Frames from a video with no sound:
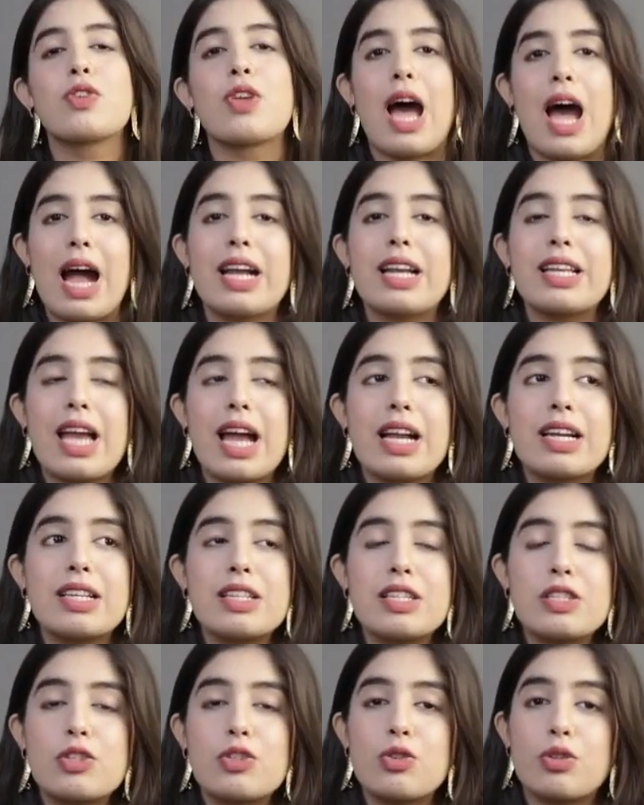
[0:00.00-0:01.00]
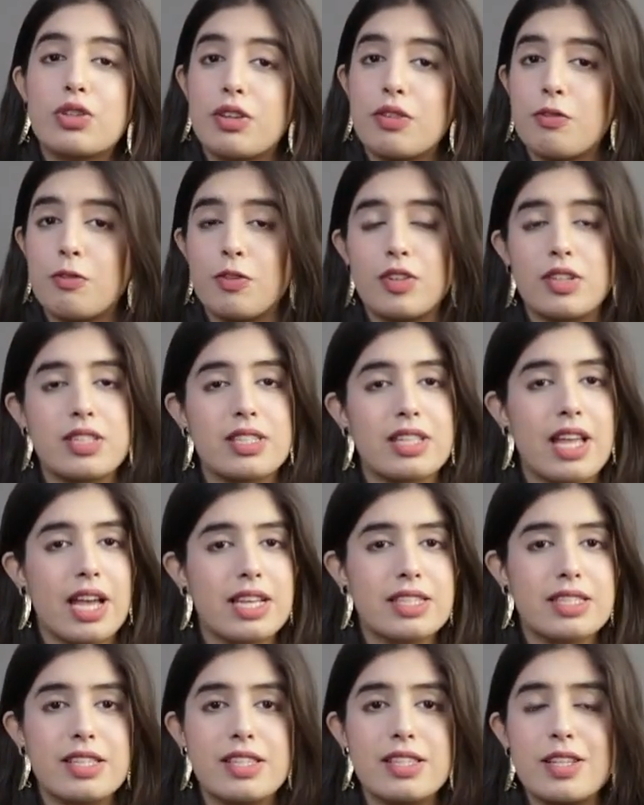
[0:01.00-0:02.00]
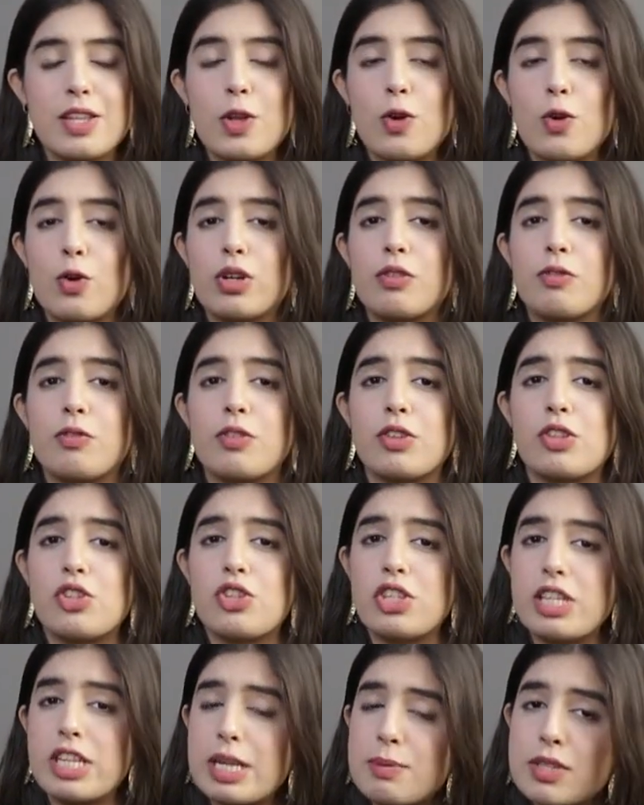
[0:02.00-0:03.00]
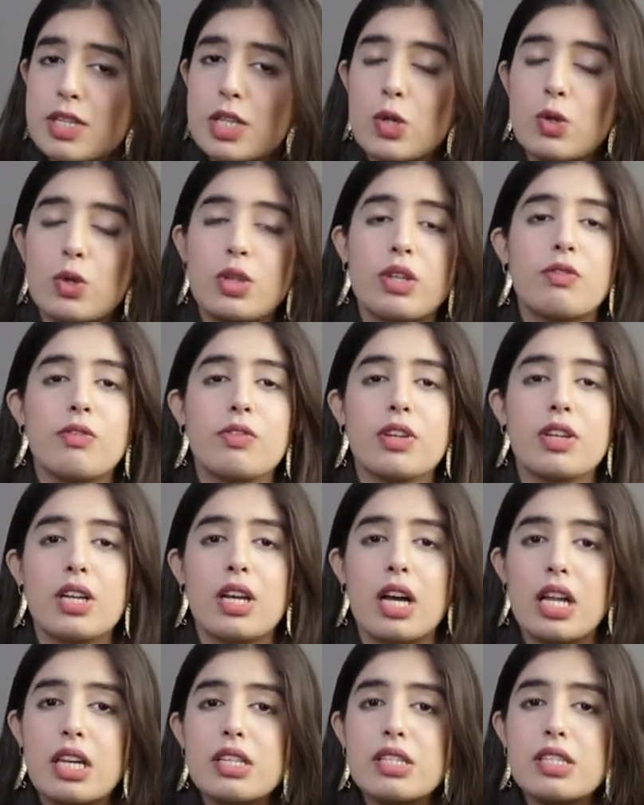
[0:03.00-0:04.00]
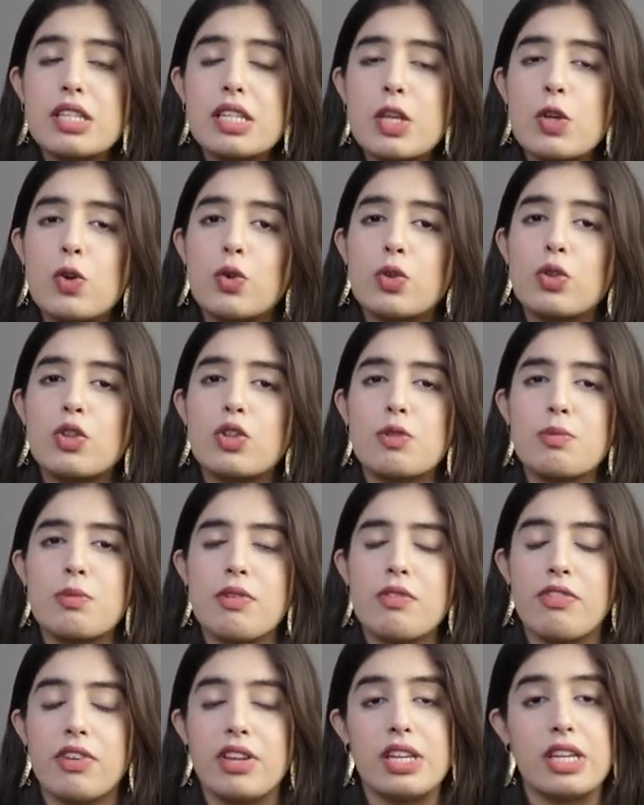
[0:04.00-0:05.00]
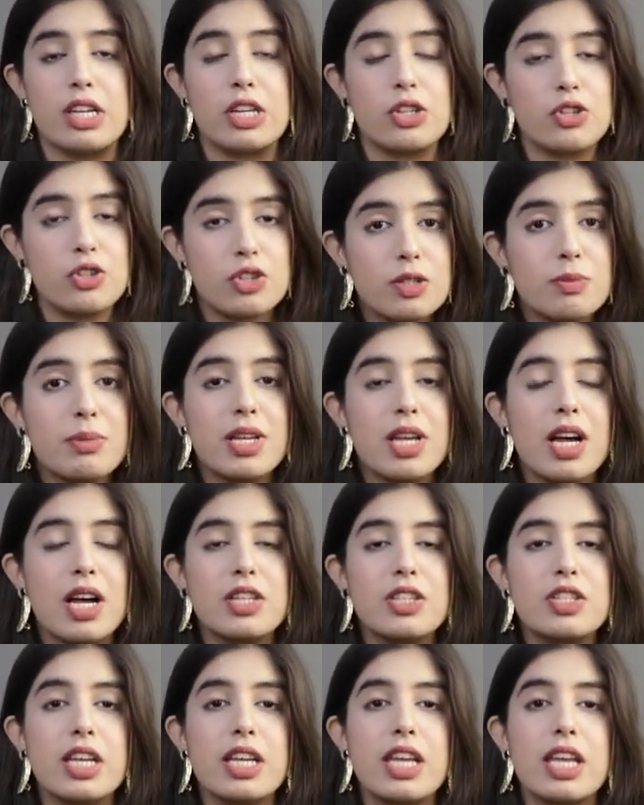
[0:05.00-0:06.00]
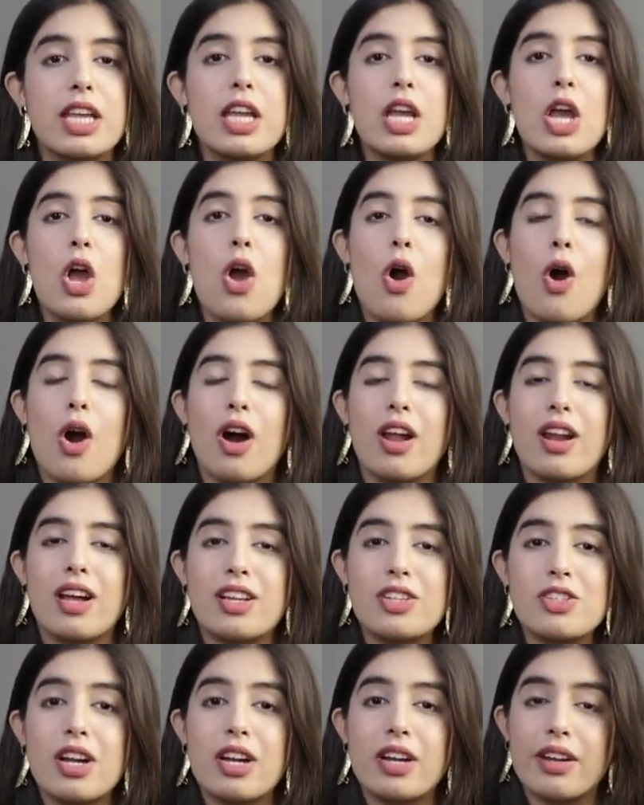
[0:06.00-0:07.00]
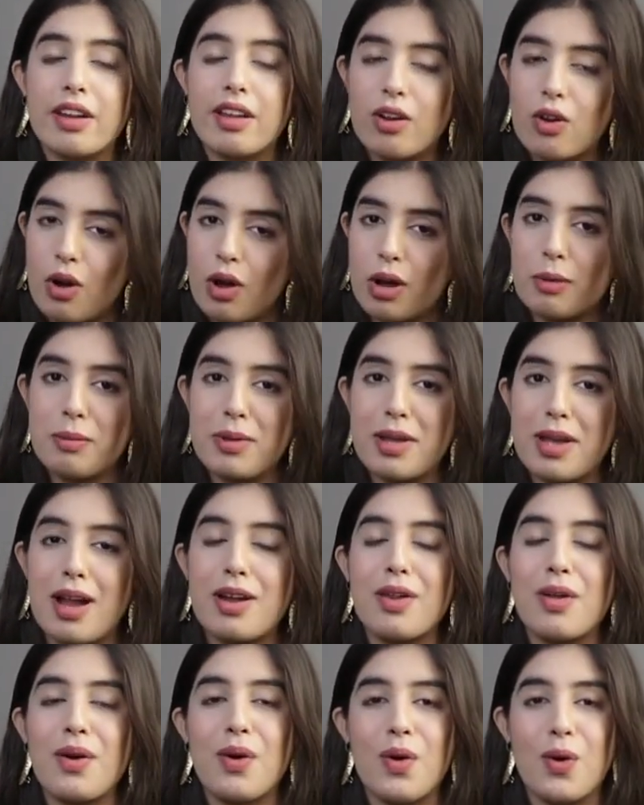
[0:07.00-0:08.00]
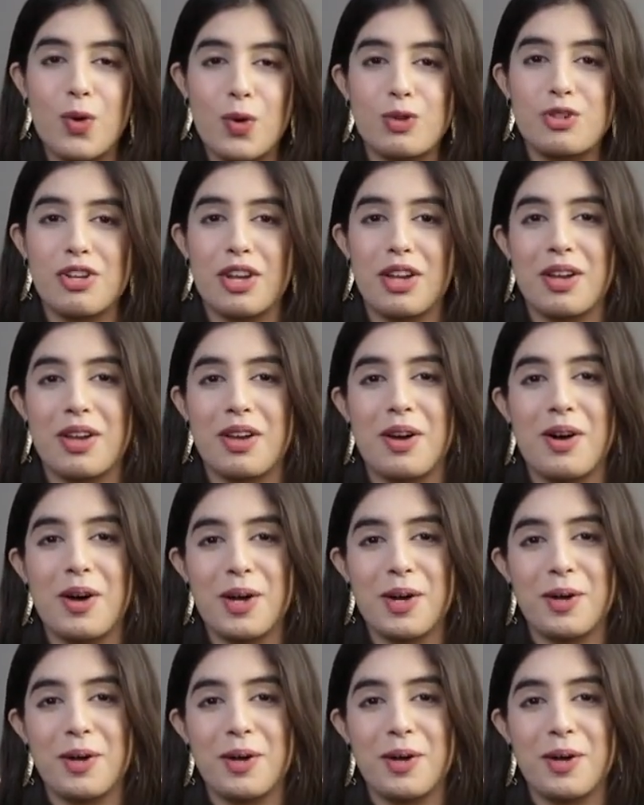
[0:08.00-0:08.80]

तो आर कैंडल्स जो डिफरेंट साइजेस की हों डिफरेंट शेप्स की हों डिफरेंट कलर्स की हों तो उसमें वेरिएशन भी आ जाएगी और अच्छा डेकोर भी ऐड हो जाएगा